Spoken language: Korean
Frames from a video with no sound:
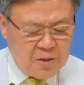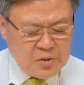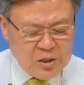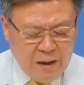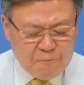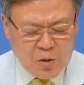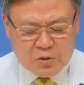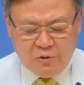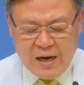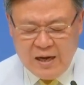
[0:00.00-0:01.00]
여러분,
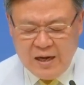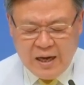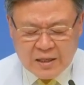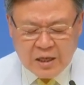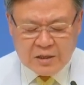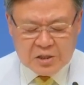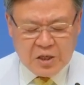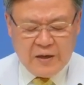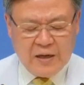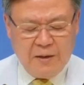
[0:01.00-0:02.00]
남편과 아내를
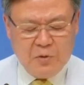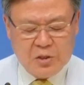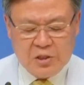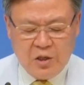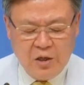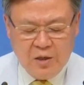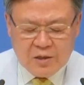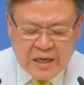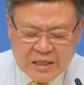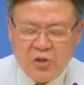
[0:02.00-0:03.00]
생각하면서
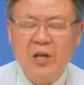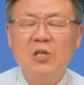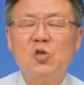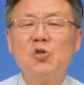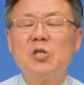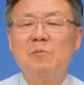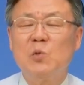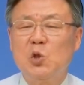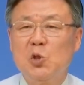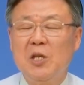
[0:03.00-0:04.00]
가정의
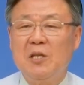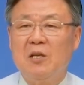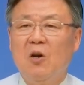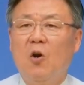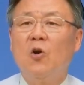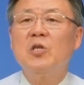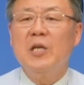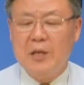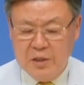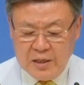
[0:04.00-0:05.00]
중심축이
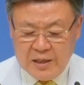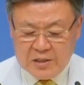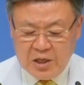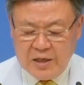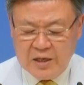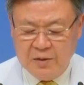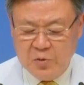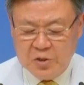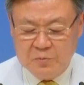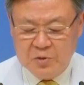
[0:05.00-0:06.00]
어디에 있는가 생각해
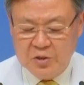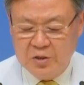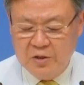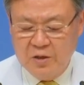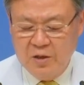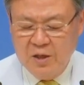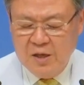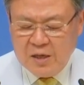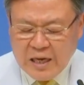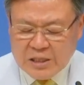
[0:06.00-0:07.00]
보십시오.
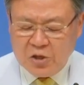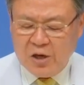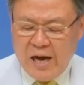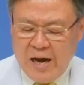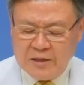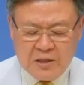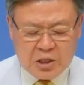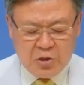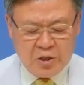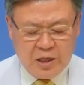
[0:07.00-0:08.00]
가정 안을
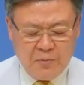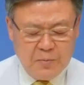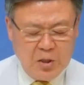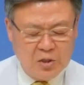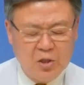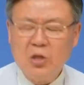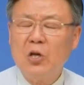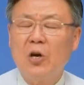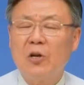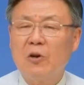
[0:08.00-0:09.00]
들여다보면
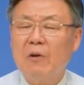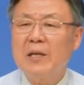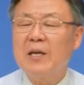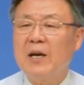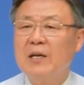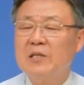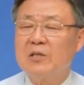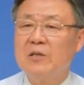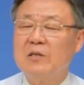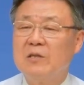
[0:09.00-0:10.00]
여러 관계가
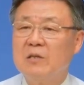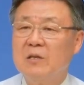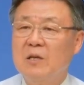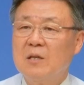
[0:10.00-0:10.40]
있어요.